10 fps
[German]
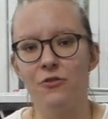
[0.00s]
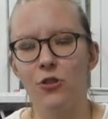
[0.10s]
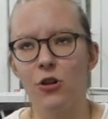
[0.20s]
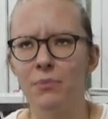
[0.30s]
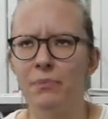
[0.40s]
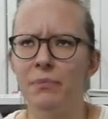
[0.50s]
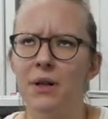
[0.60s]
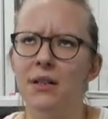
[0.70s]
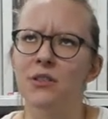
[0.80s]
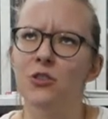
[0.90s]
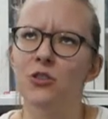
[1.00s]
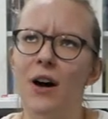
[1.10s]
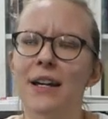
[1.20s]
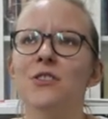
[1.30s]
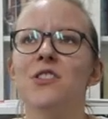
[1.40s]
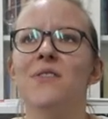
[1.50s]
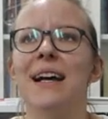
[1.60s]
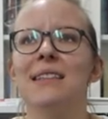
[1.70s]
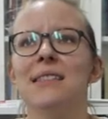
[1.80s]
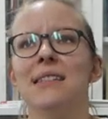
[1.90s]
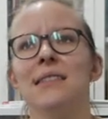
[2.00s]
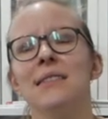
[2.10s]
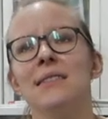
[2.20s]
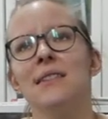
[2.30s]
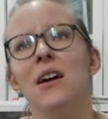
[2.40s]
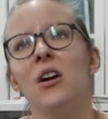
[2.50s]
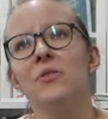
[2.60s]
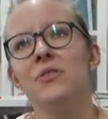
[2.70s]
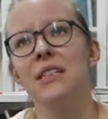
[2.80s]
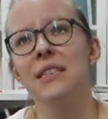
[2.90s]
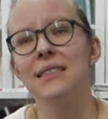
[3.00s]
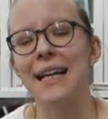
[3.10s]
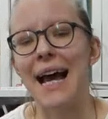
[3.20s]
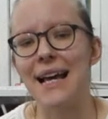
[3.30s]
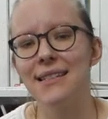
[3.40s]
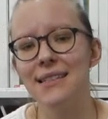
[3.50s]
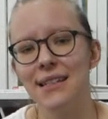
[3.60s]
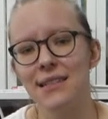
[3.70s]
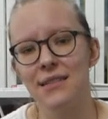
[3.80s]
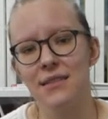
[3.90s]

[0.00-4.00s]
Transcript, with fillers: vom 29. auf den 30.